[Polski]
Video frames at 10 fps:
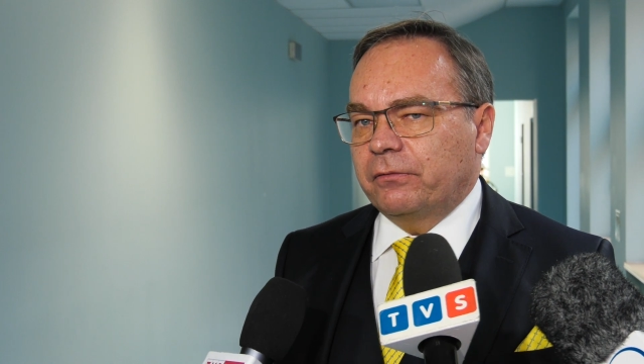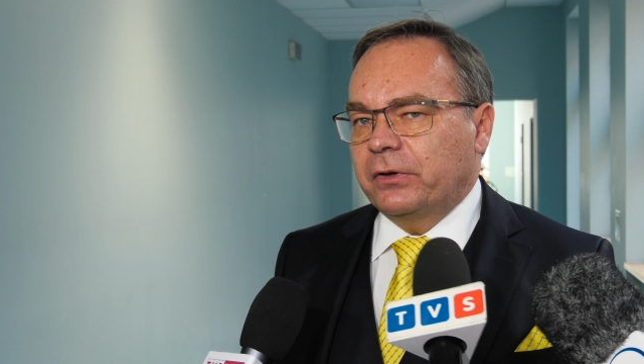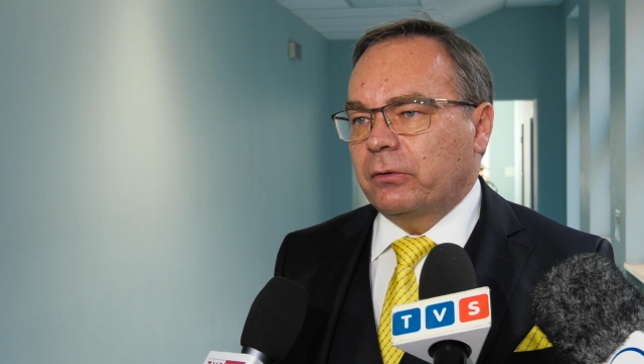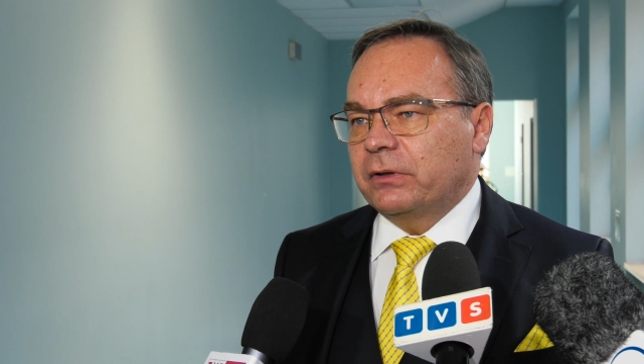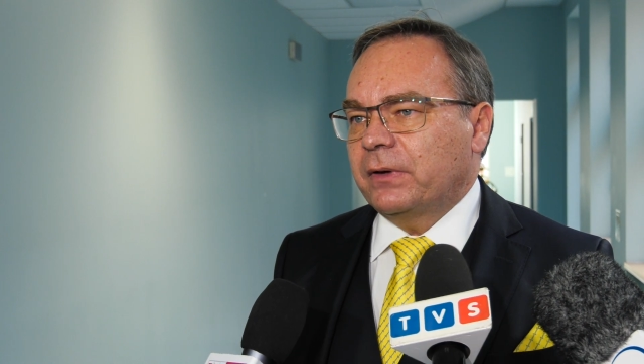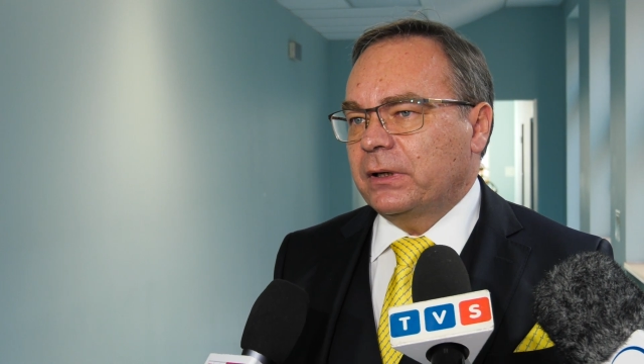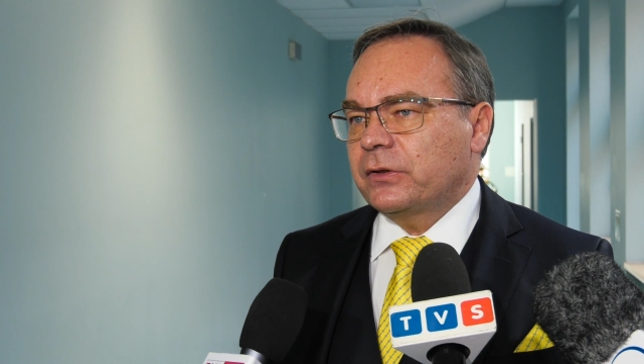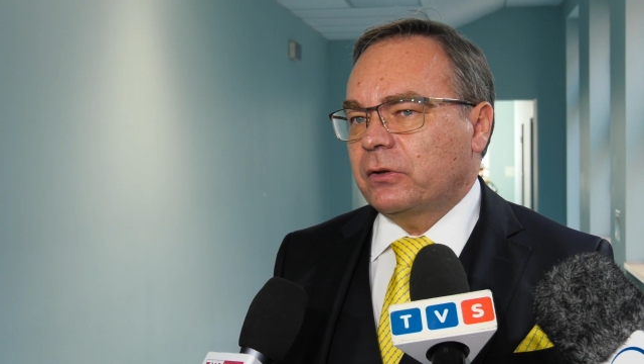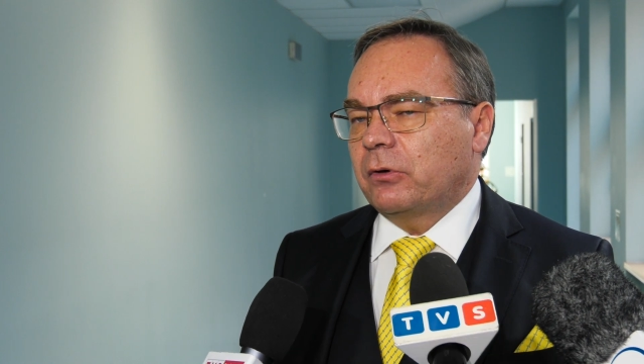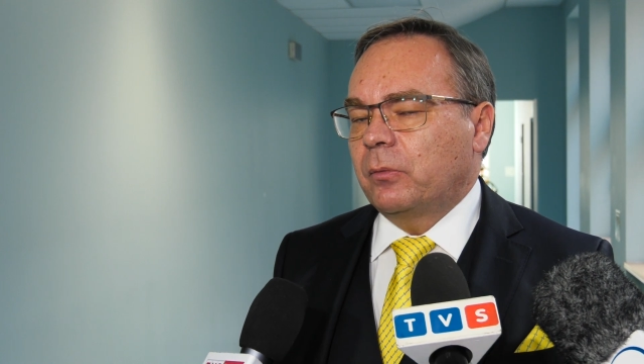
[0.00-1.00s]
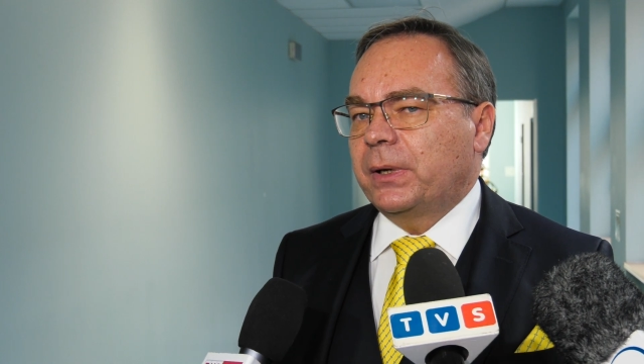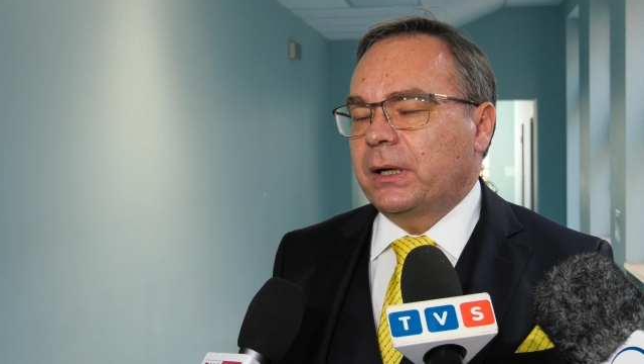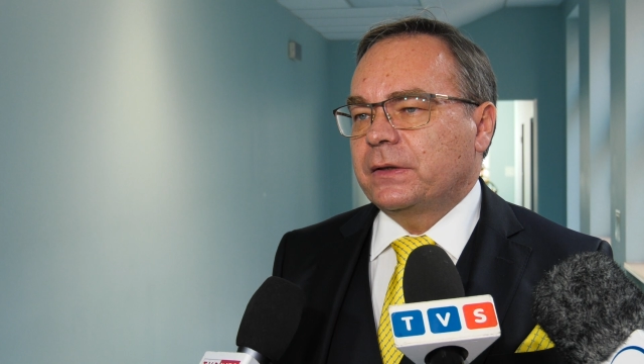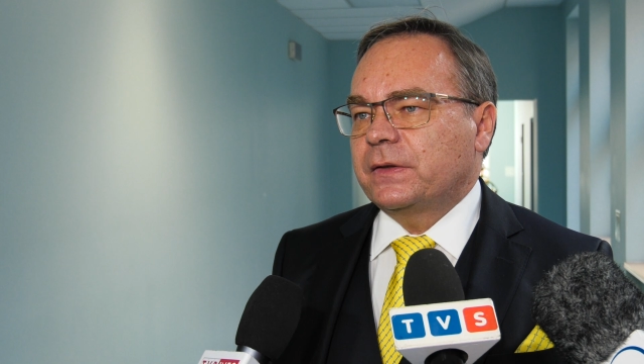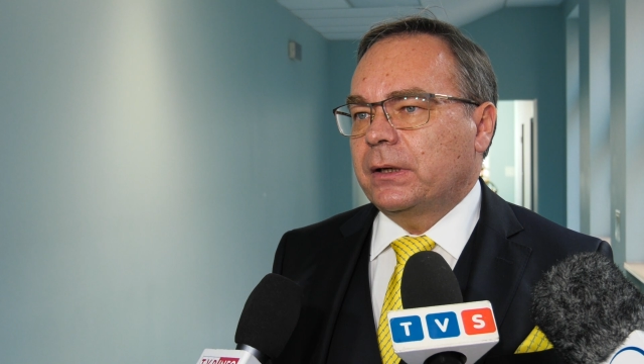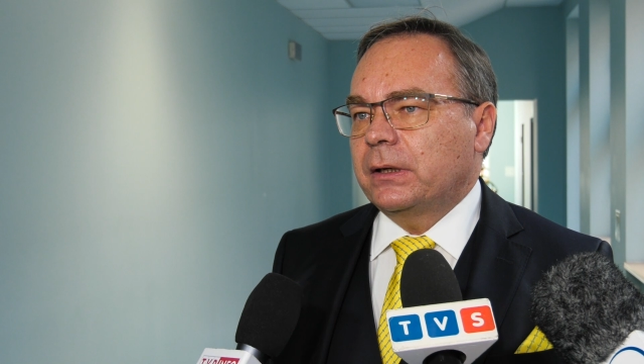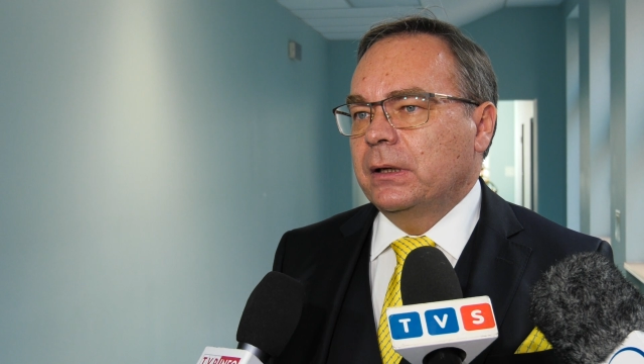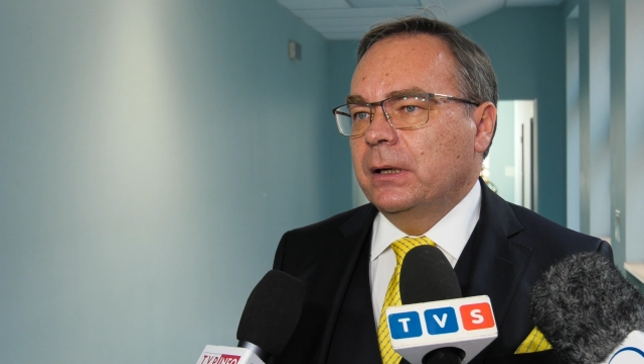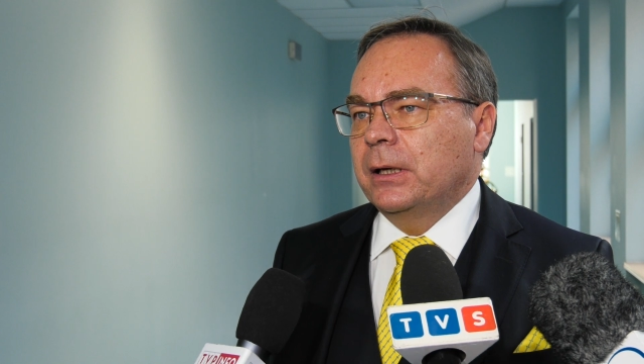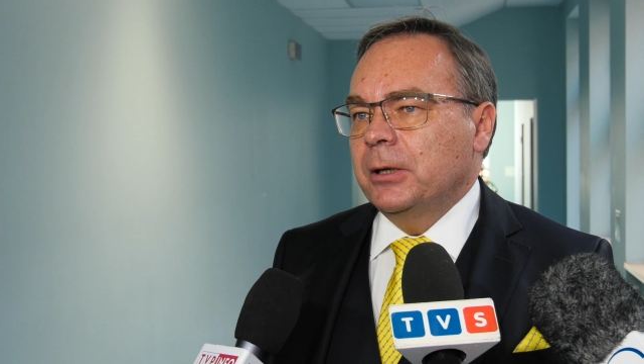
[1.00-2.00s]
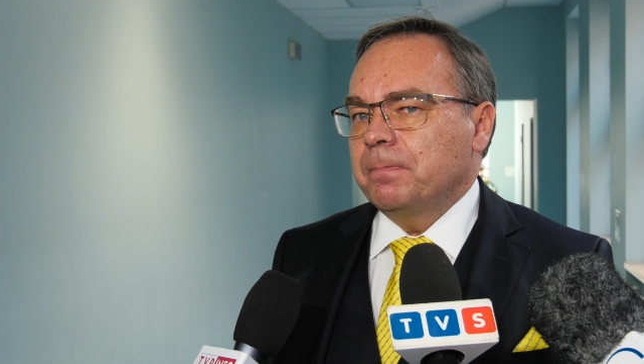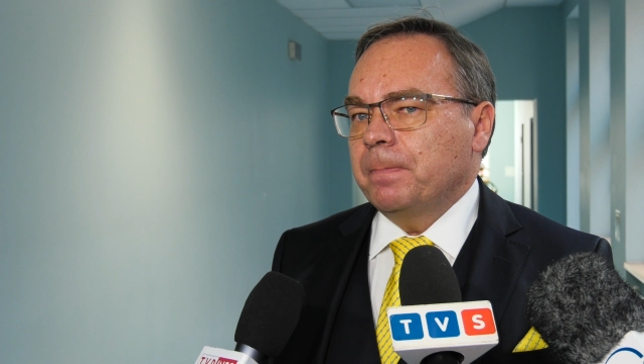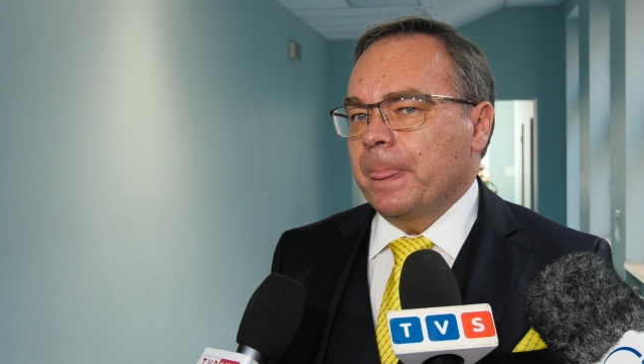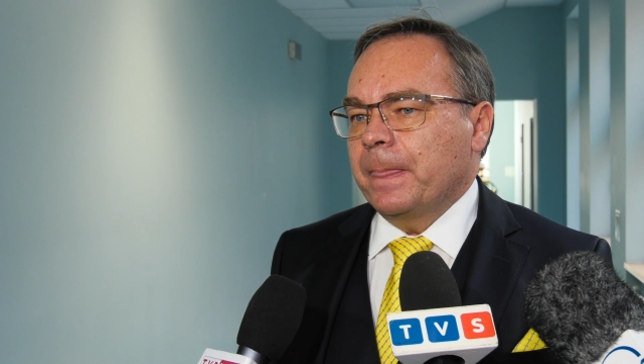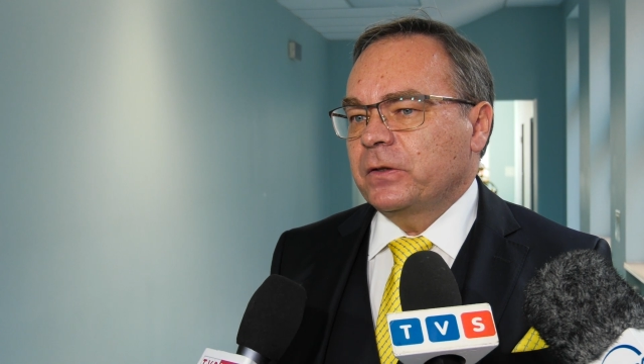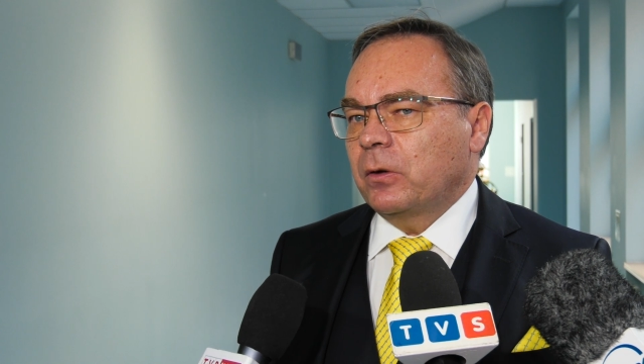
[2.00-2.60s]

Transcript: wykonywane są operacje mm,